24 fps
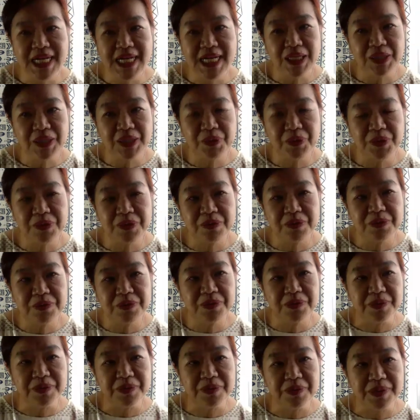というふう
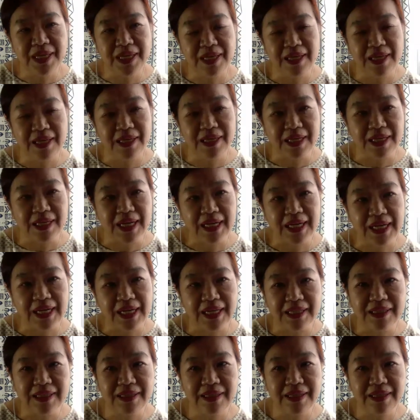に考え
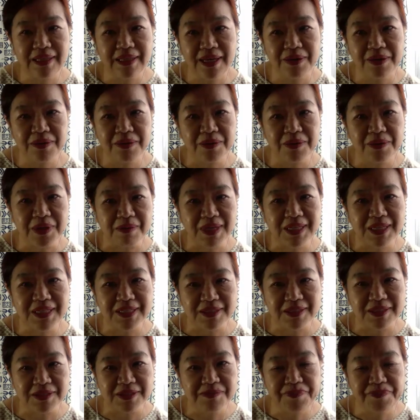ております。
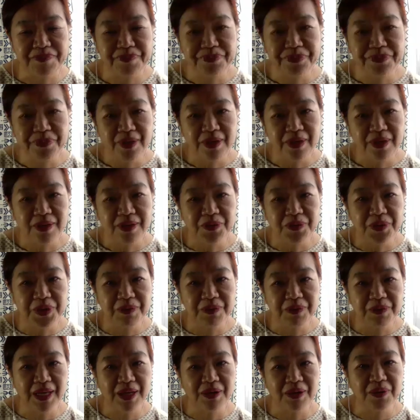とりわ
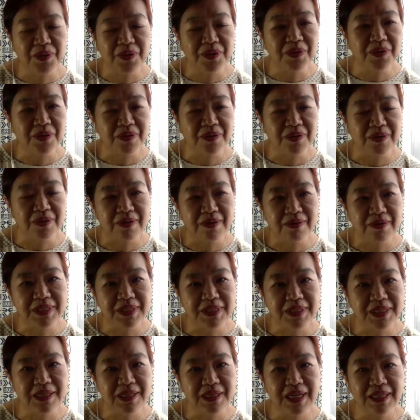けこの
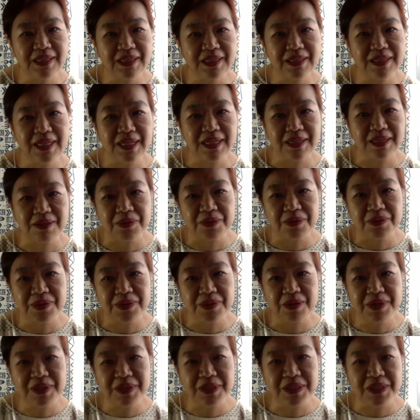新型
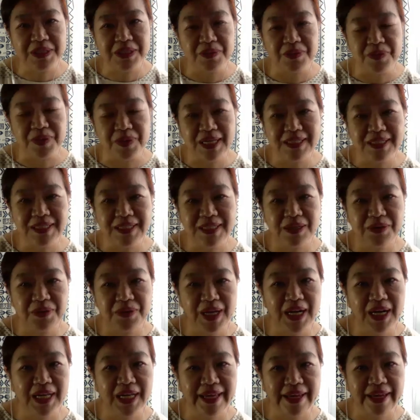コロナウイルスの感染の
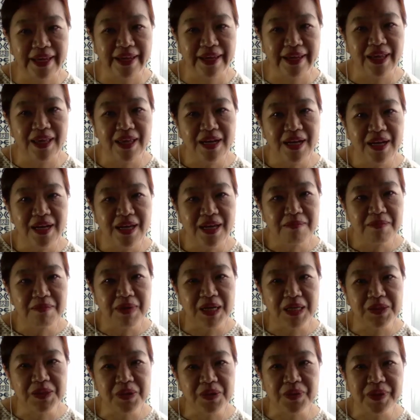中で、まあ、
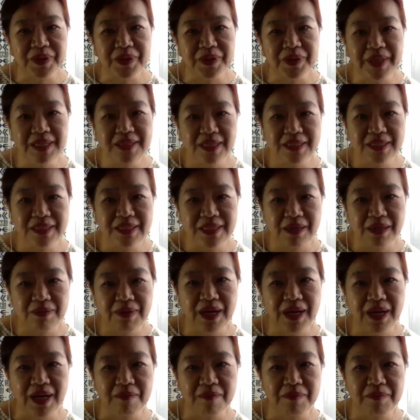その大切さ
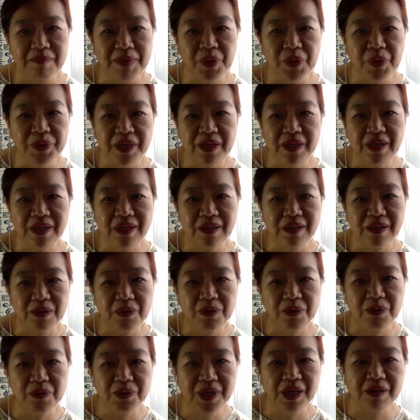はより
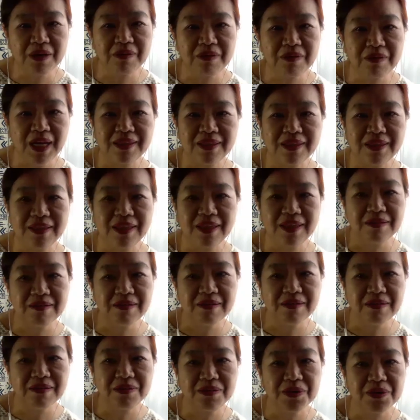大きくなっている
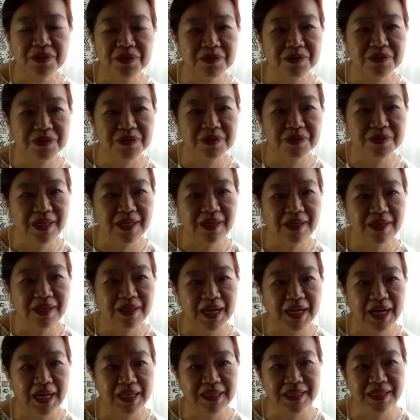というふうに
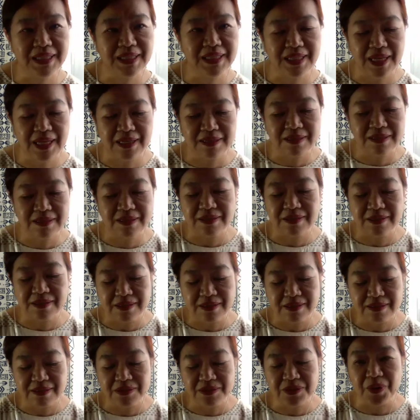感じている
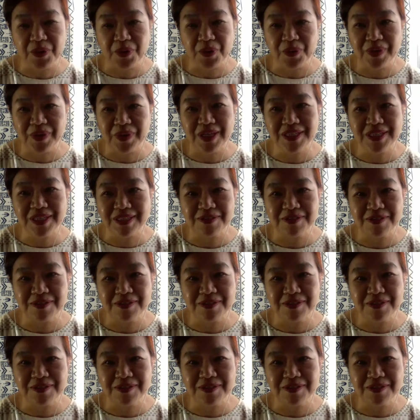ところです。